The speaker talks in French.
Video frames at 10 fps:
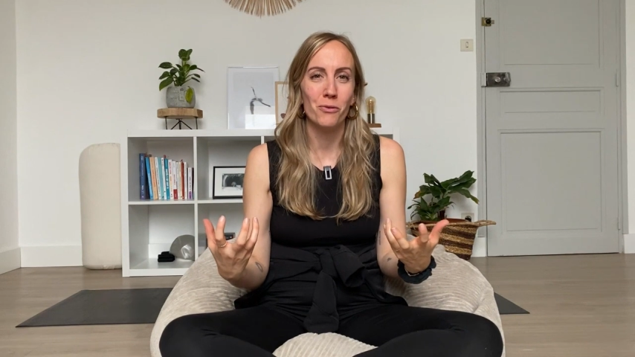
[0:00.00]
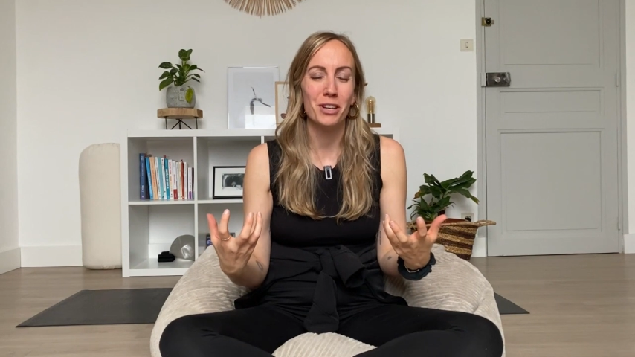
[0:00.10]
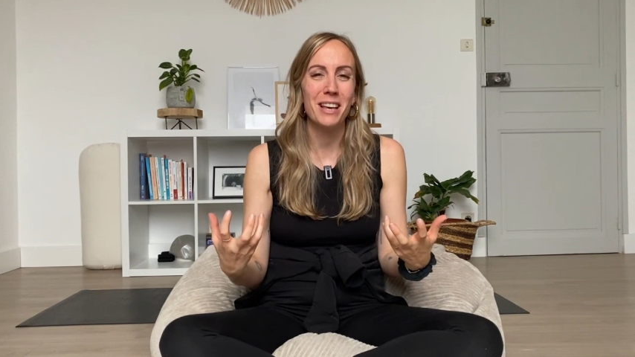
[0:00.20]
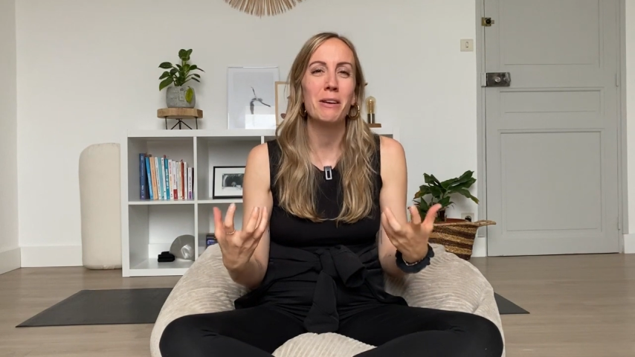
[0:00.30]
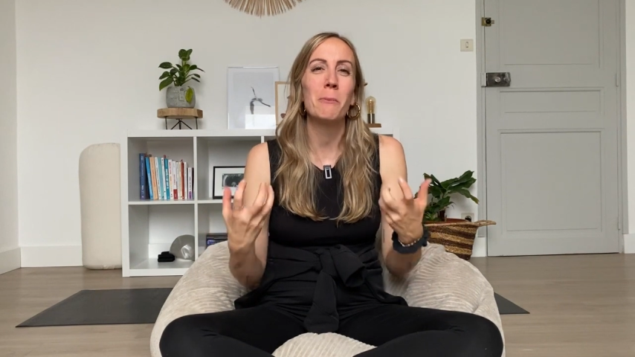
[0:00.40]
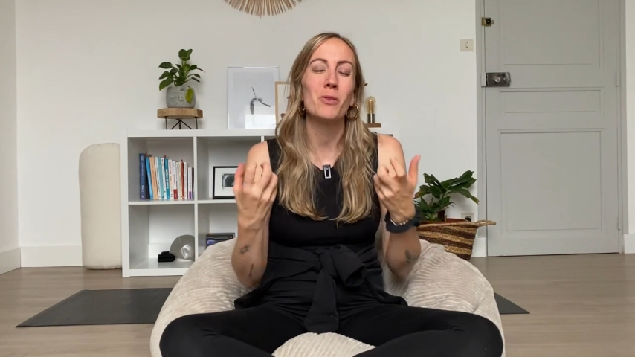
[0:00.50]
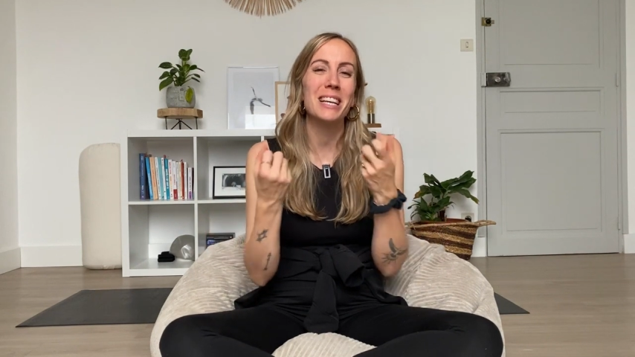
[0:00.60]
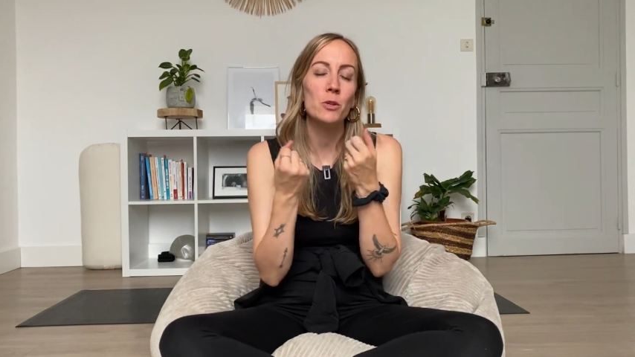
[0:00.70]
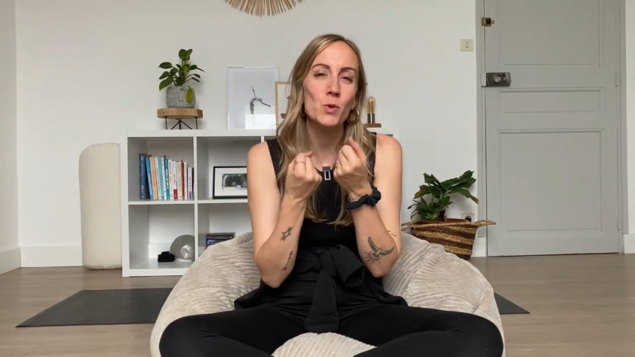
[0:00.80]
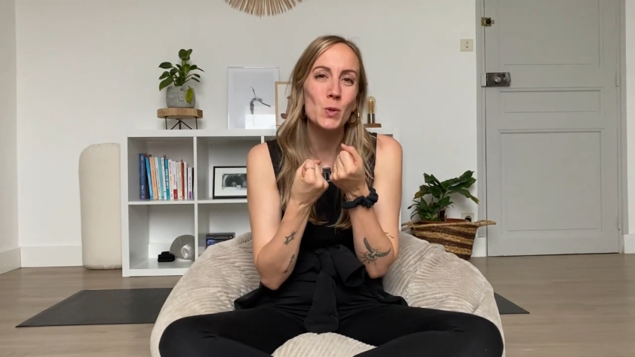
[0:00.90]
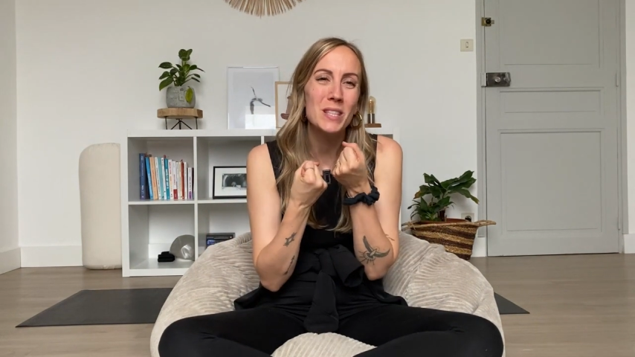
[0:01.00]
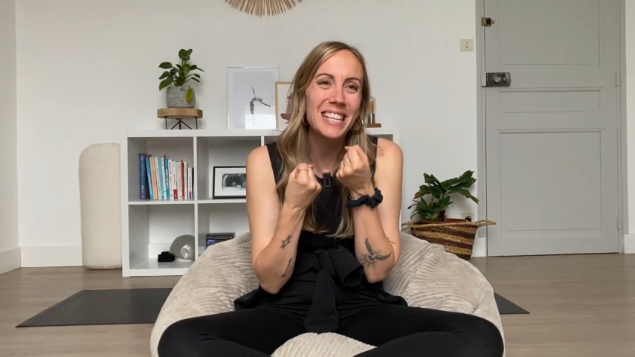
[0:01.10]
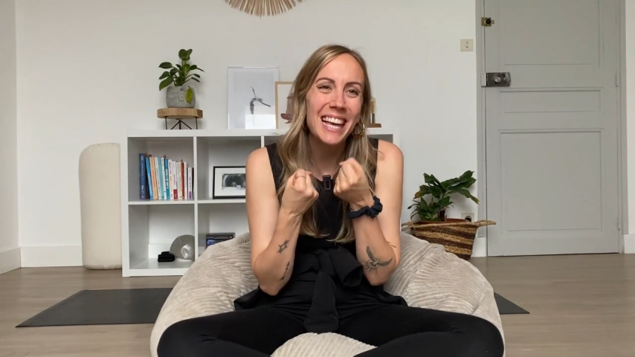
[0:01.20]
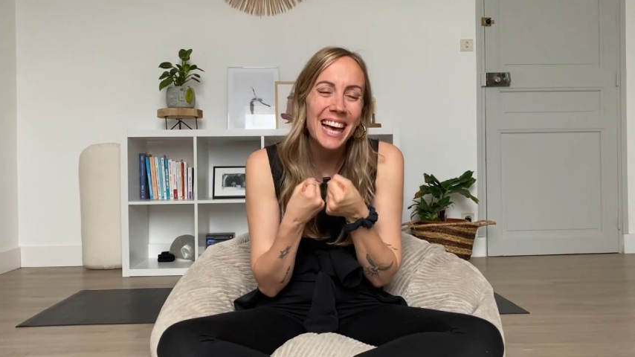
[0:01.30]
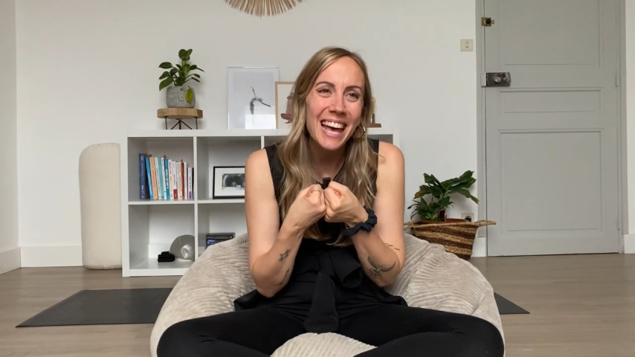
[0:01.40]
Vous voyez, il y a vraiment quelque chose de
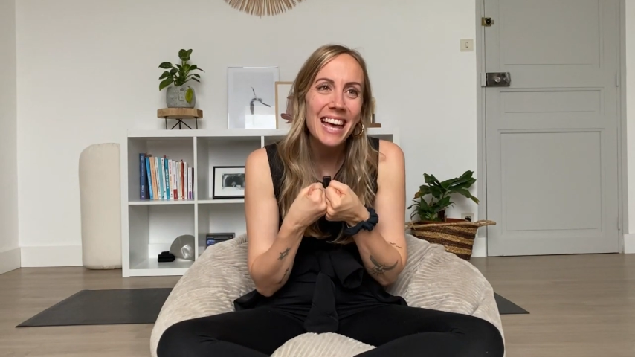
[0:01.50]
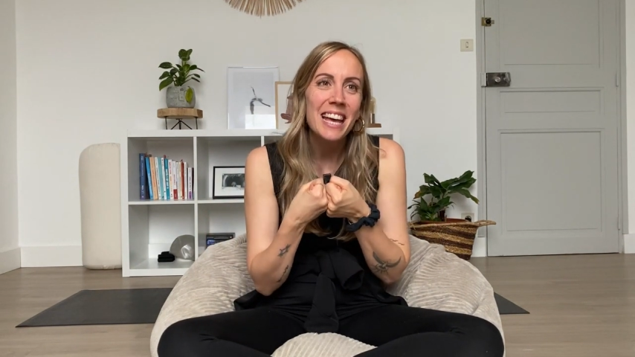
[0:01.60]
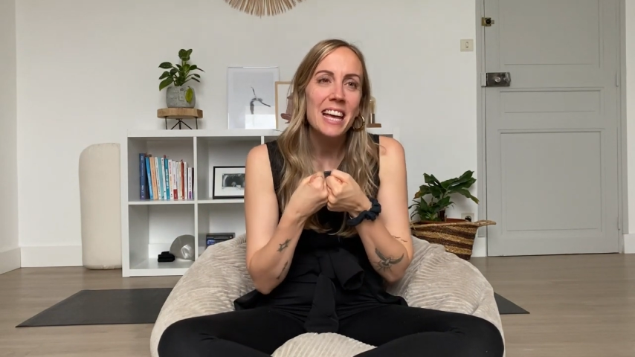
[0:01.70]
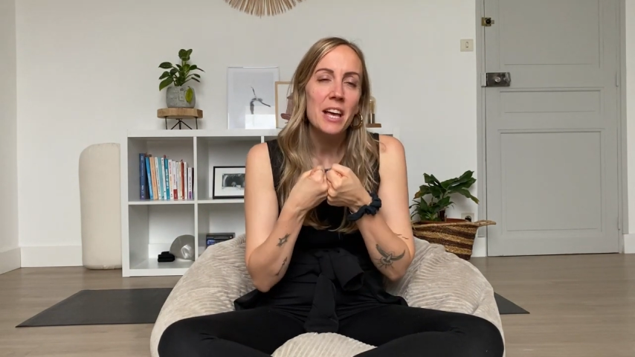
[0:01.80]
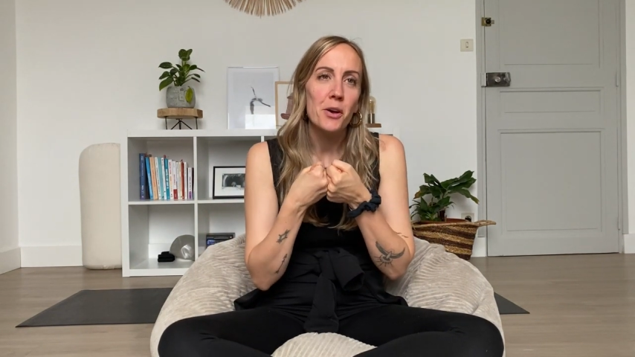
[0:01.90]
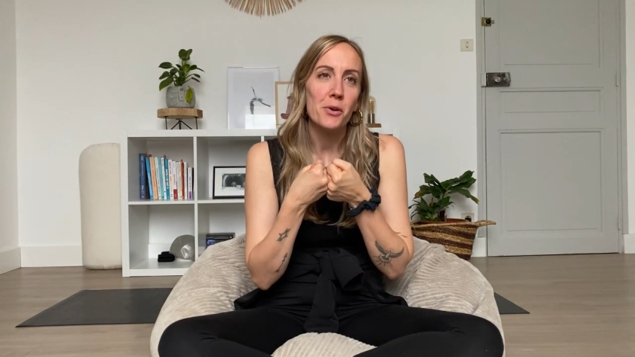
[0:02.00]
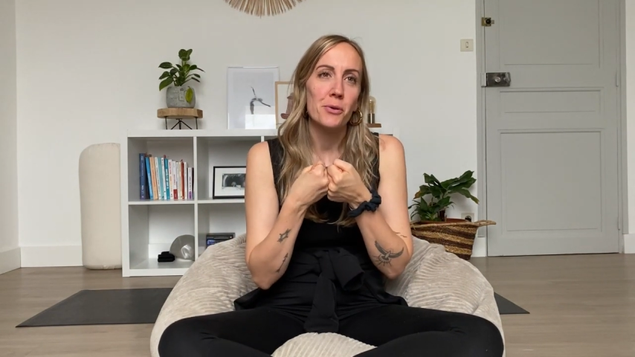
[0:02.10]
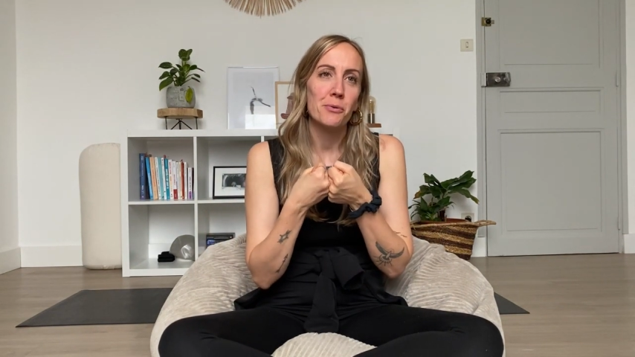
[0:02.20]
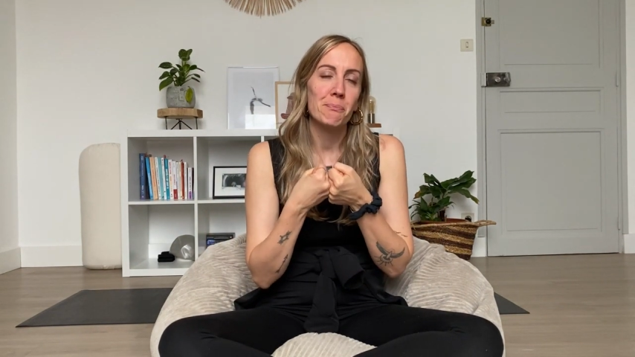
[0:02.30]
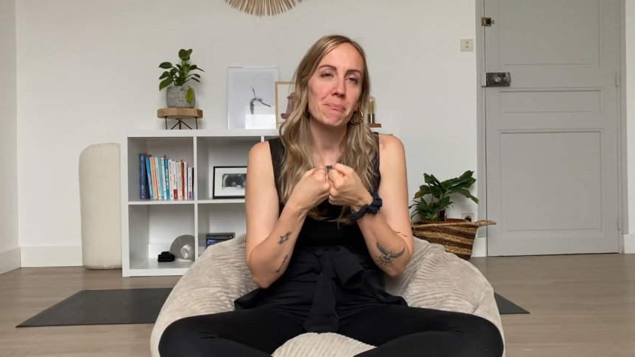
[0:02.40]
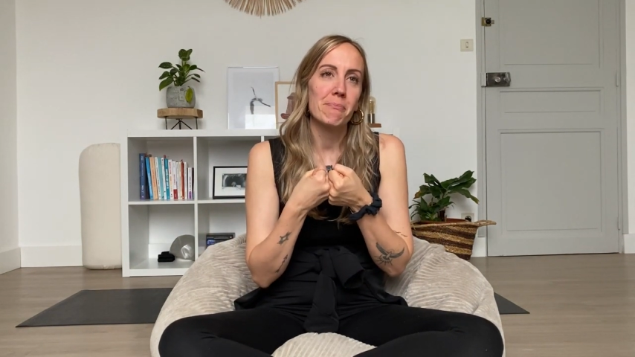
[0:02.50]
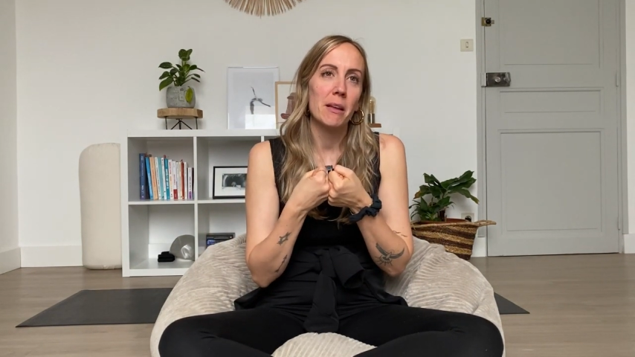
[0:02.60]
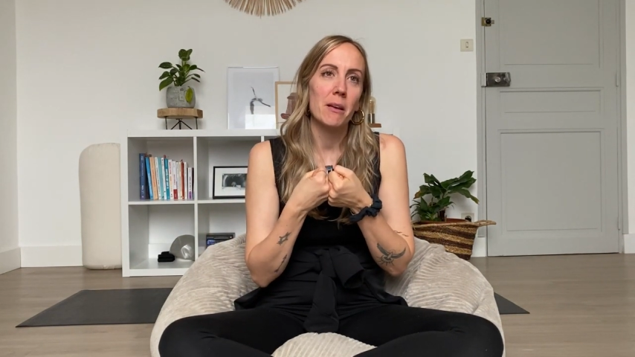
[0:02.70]
très, euh,